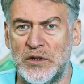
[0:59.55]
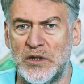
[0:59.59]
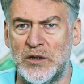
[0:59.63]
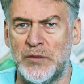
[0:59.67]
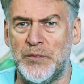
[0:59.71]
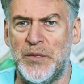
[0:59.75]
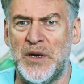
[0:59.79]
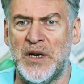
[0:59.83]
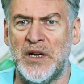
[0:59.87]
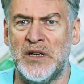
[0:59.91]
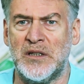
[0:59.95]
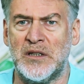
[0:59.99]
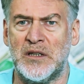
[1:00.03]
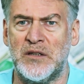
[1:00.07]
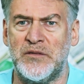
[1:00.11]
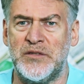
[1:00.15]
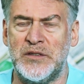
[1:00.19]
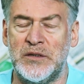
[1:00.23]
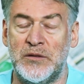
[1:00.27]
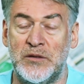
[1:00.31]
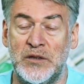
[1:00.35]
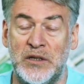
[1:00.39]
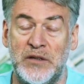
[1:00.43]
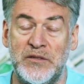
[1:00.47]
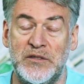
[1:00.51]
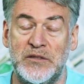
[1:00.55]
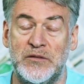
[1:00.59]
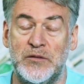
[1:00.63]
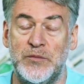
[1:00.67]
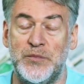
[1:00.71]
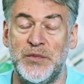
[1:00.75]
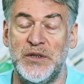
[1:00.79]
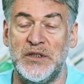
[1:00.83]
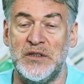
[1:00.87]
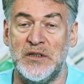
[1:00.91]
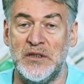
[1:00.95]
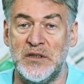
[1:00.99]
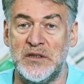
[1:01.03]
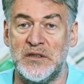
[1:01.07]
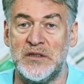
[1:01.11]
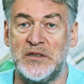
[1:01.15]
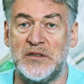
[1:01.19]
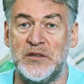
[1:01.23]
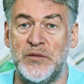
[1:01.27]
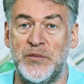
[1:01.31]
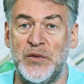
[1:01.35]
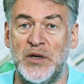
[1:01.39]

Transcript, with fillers: где-то порядка всего-навсего 50